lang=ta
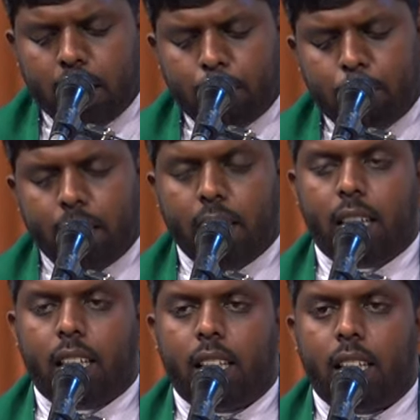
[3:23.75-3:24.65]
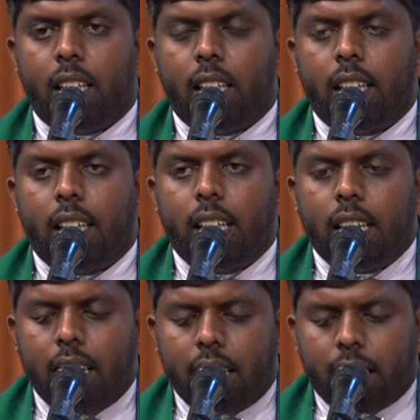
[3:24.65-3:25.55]
எப்படி
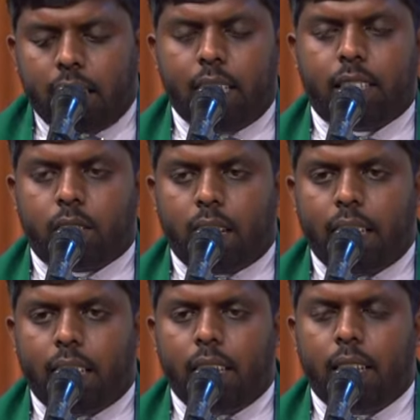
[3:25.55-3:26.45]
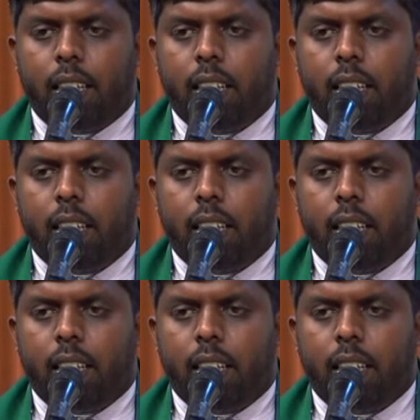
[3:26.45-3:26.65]
இன்றைய நற்செய்தி